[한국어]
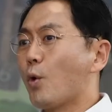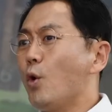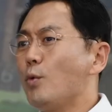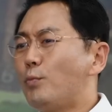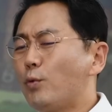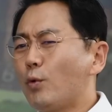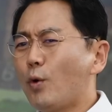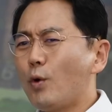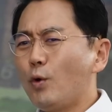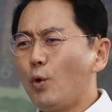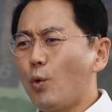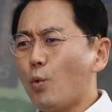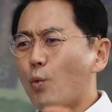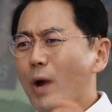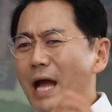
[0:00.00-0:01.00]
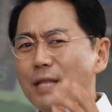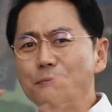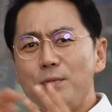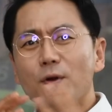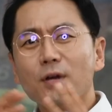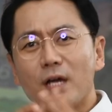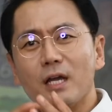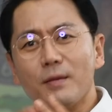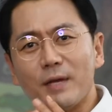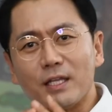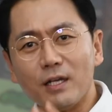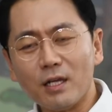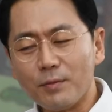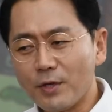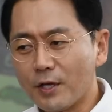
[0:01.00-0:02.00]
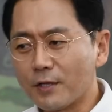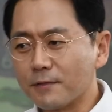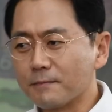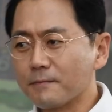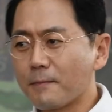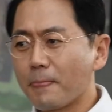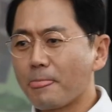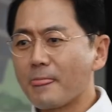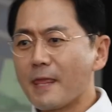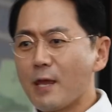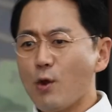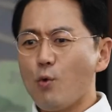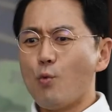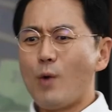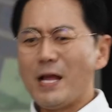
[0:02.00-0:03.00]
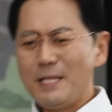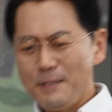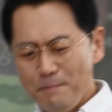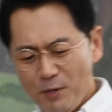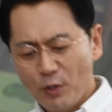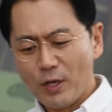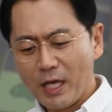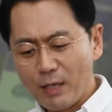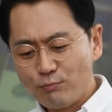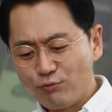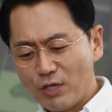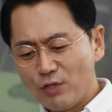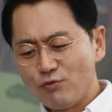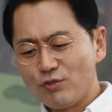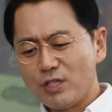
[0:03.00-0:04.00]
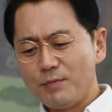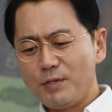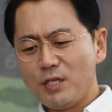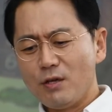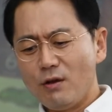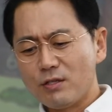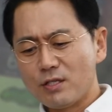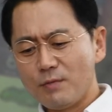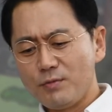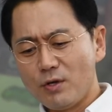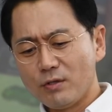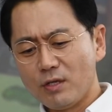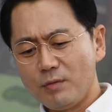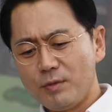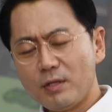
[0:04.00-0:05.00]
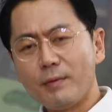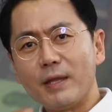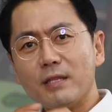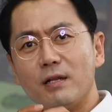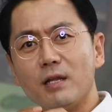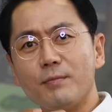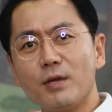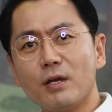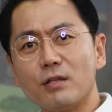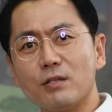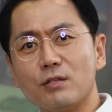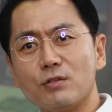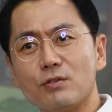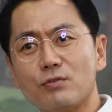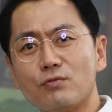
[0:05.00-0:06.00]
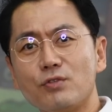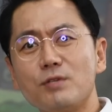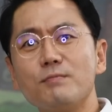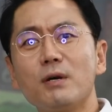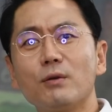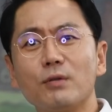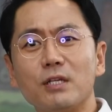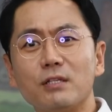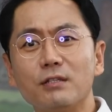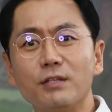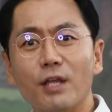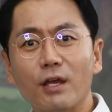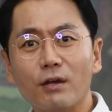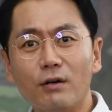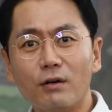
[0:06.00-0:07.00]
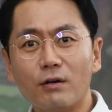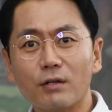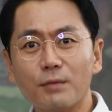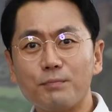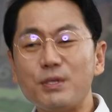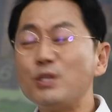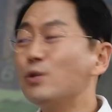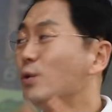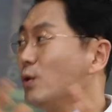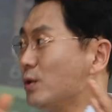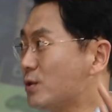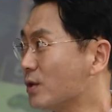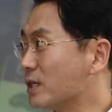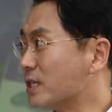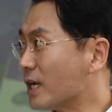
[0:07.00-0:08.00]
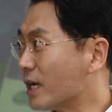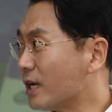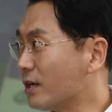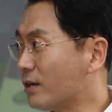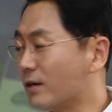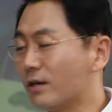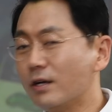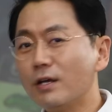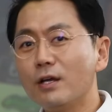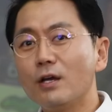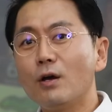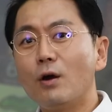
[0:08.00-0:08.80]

그러니까 골프홀 완벽하게 만들려면 완벽하게 무게 중심이 0.00m 만들려면 수십만 원이 든대요. 비효율적이잖아요. 네.